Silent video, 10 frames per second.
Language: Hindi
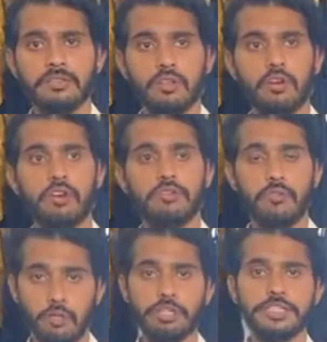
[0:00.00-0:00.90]
तो
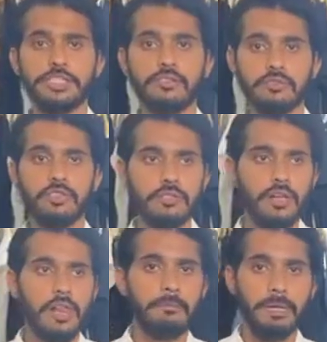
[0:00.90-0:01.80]
फॉलो कीजिए उनको
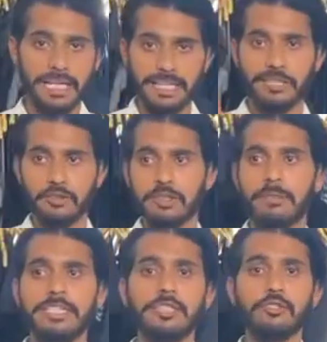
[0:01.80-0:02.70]
बेल आइकन को
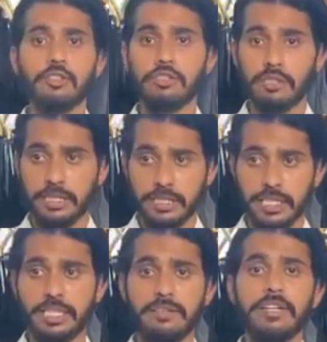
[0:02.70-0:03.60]
दबाइए जो कि
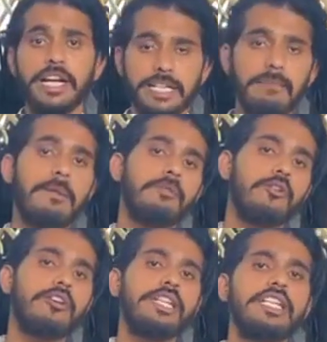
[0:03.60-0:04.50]
नई नई वैरायटी हम आप
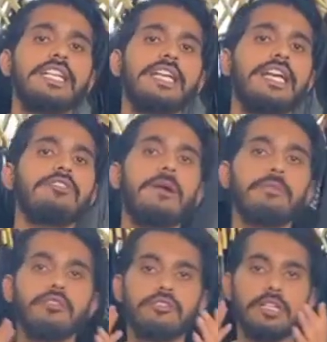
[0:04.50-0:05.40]
लोगों के लिए लेके आए हैं तो
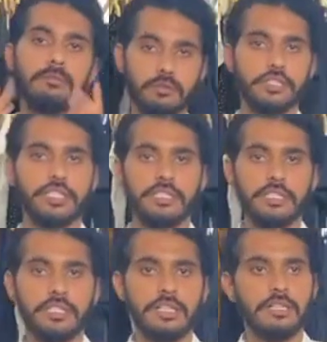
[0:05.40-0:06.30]
आप लोगों तक पहुँचे
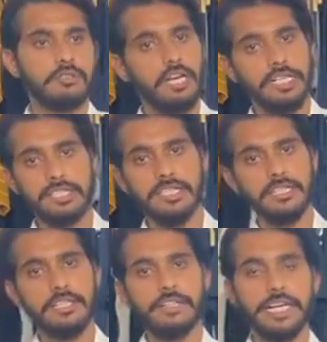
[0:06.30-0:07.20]
तो ऐसी नई
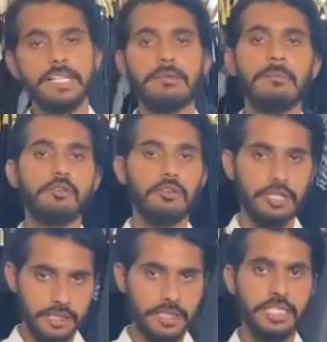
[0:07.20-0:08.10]
नई वैरायटी मैं आप लोगों
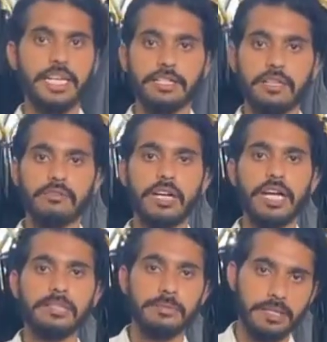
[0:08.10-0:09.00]
के लिए लेके आता
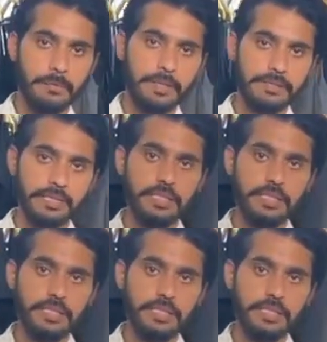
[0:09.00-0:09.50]
रहूँगा एस बी इंटरप्राइज